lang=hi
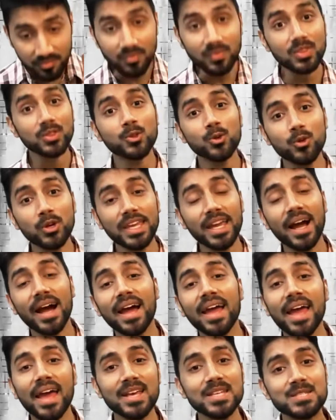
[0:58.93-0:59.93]
तो क्या
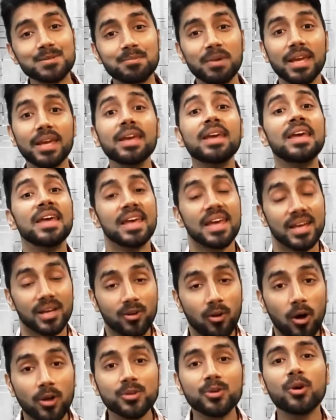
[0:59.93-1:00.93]
है इसमें
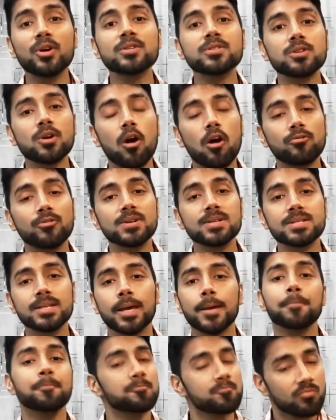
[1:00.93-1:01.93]
कौन कौन से ऑफर्स हैं
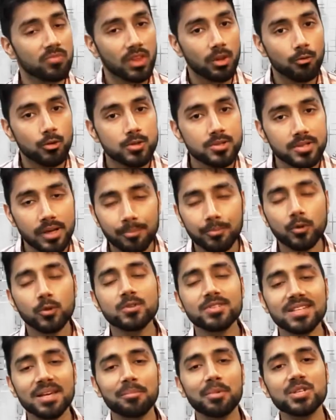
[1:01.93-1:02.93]
वो सब कुछ
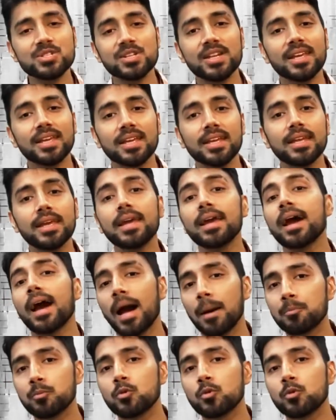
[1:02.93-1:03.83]
समझने के लिए आपको